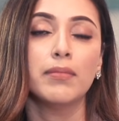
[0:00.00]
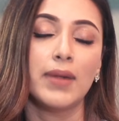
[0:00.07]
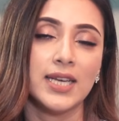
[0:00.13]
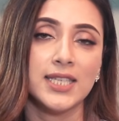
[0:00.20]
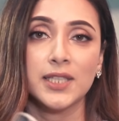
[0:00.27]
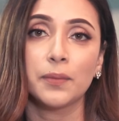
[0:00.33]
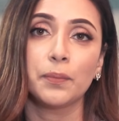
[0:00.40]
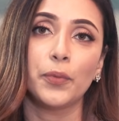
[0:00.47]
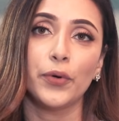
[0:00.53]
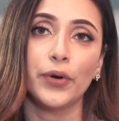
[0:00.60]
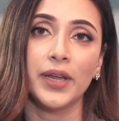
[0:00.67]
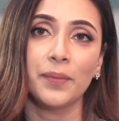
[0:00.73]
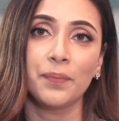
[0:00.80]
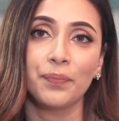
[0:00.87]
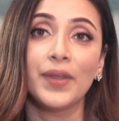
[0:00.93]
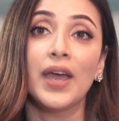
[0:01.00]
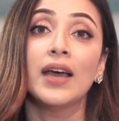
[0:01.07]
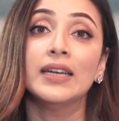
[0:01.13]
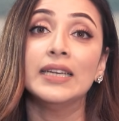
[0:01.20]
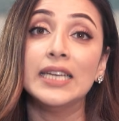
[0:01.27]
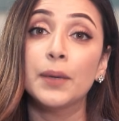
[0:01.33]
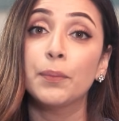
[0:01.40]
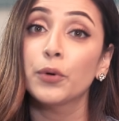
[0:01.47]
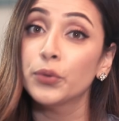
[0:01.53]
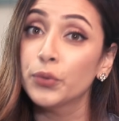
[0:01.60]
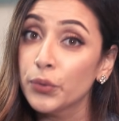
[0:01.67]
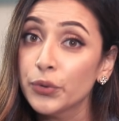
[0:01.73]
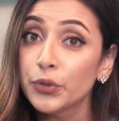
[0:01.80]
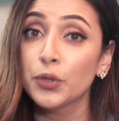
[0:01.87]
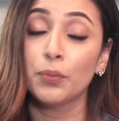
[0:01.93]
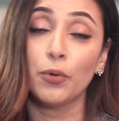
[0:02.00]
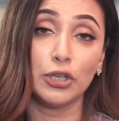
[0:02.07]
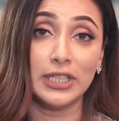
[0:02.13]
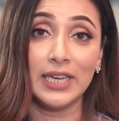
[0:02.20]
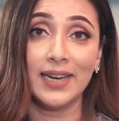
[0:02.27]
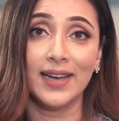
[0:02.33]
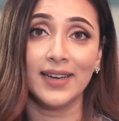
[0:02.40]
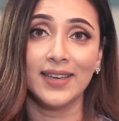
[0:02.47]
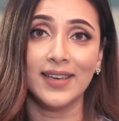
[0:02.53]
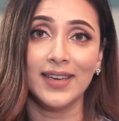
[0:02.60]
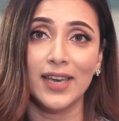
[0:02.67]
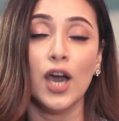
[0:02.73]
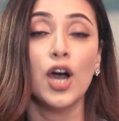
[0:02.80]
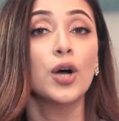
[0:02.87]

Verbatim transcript: মাস্ক পরি নিরাপদ দূরত্ব বজায় রাখি